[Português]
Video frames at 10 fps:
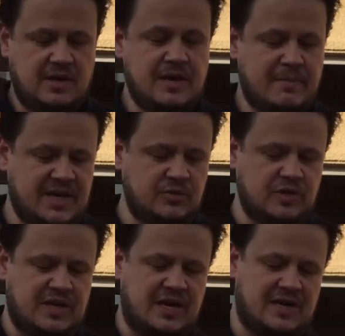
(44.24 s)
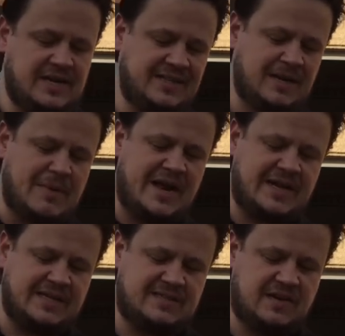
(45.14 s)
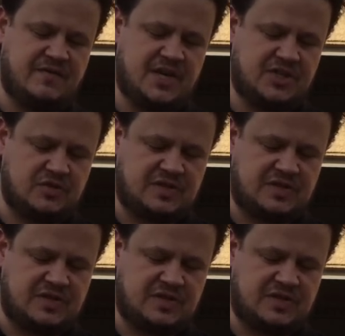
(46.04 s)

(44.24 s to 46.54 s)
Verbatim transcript: Lembrando que além da marca da cerveja,